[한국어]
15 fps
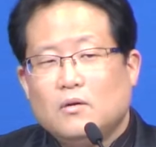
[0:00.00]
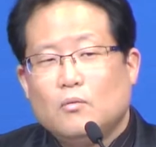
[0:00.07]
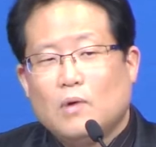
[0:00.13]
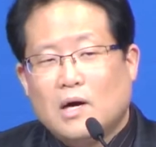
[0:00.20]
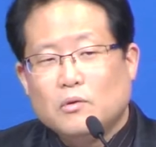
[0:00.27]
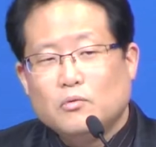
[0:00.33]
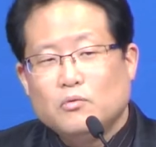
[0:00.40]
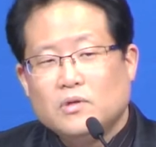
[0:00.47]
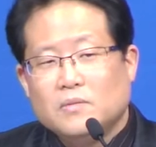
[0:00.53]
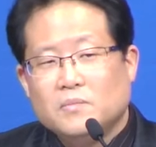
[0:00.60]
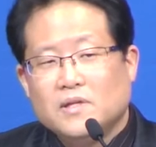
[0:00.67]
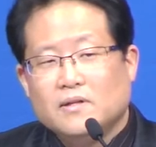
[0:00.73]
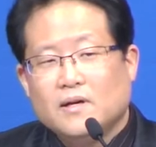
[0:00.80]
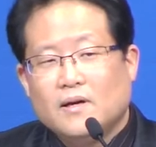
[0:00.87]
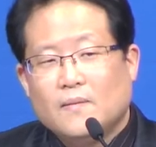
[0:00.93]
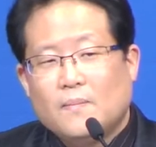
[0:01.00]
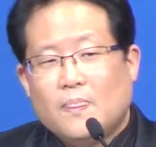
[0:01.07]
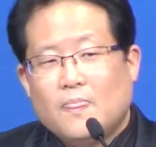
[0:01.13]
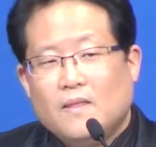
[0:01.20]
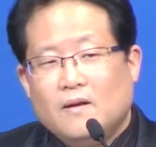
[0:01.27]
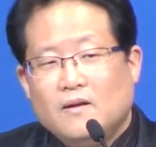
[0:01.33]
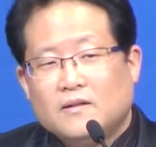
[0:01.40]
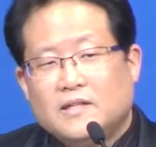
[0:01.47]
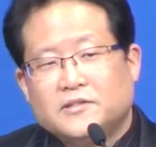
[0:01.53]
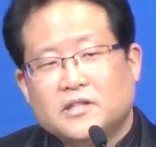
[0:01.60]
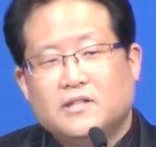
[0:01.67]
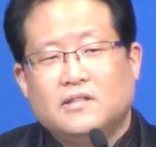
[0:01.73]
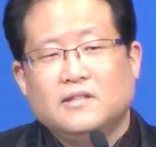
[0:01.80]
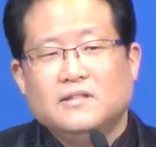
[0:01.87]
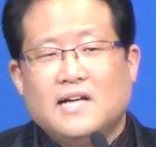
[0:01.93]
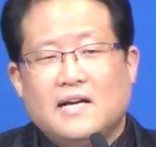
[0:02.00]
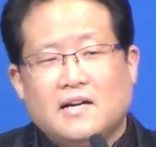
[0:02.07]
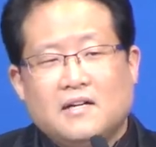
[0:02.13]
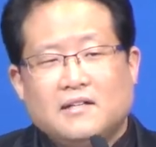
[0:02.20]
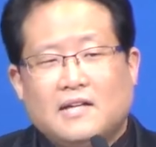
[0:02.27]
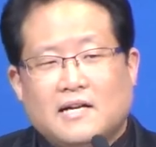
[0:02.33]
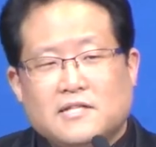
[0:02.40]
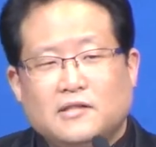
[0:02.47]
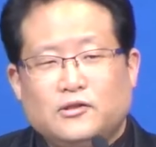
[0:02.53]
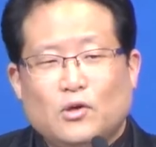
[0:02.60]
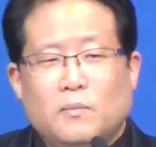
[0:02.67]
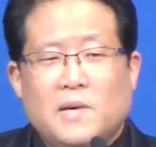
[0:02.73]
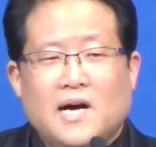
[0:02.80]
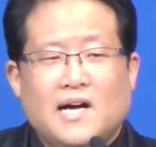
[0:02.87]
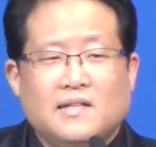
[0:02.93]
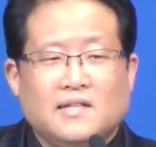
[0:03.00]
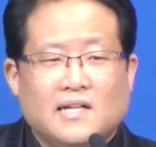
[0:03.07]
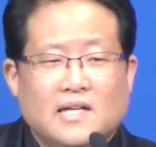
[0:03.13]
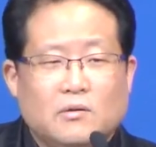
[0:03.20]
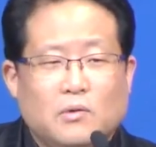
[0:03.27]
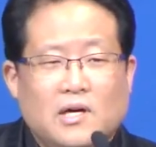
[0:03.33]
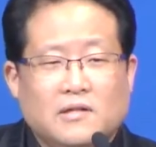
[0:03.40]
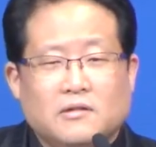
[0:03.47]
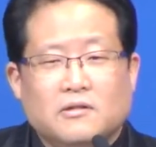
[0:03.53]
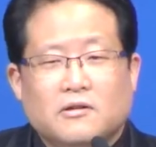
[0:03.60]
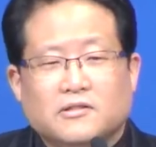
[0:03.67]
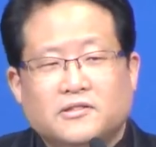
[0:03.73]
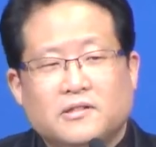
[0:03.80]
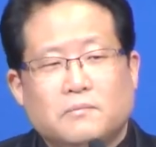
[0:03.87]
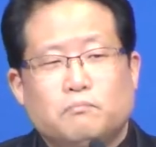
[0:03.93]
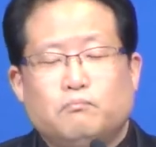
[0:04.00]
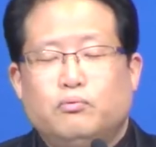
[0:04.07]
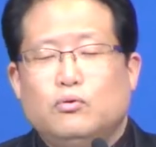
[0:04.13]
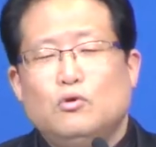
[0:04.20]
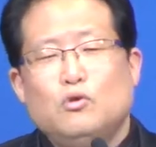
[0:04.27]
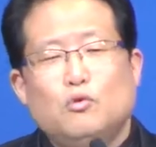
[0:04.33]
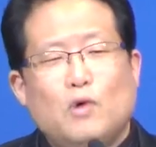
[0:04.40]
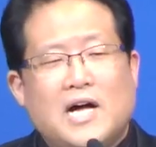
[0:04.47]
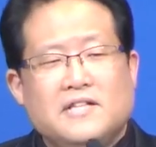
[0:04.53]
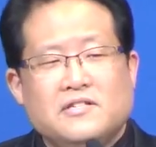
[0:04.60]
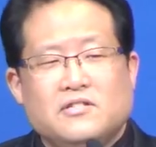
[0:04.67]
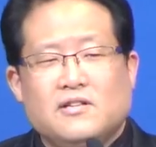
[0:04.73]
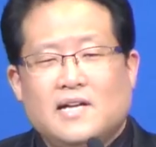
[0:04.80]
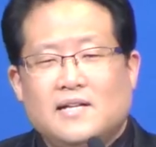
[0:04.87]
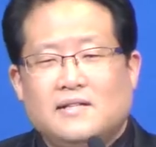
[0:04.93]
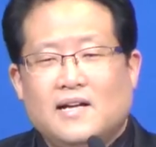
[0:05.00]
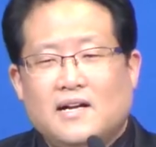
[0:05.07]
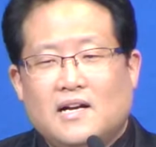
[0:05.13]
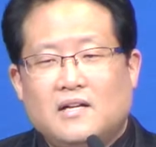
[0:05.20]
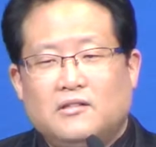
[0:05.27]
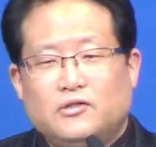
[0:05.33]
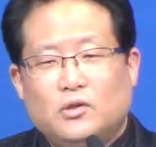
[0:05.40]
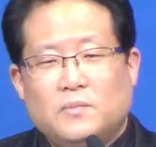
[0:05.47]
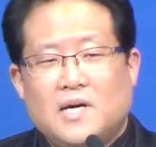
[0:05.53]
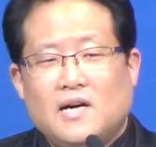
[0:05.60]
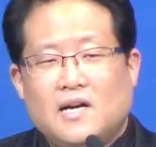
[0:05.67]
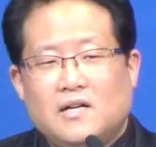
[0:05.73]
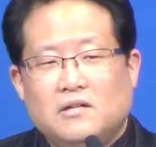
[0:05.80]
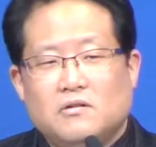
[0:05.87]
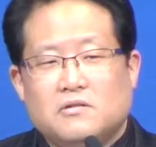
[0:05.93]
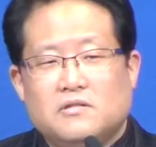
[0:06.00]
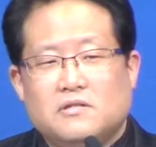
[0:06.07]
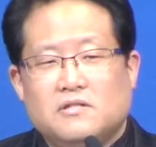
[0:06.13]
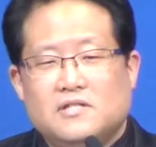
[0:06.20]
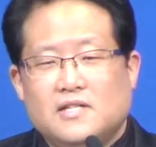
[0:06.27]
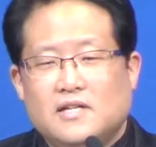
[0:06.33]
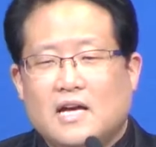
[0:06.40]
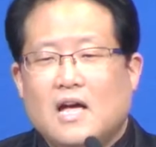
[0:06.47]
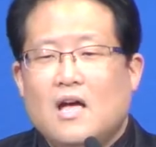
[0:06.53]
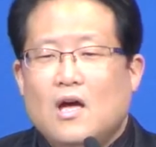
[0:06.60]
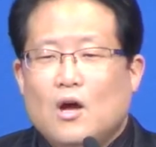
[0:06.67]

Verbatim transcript: 왕국입니다. 그래서 그 나라를 다시 소망한다라고 하는 것은 불완전한 나라를 소망하는 것이지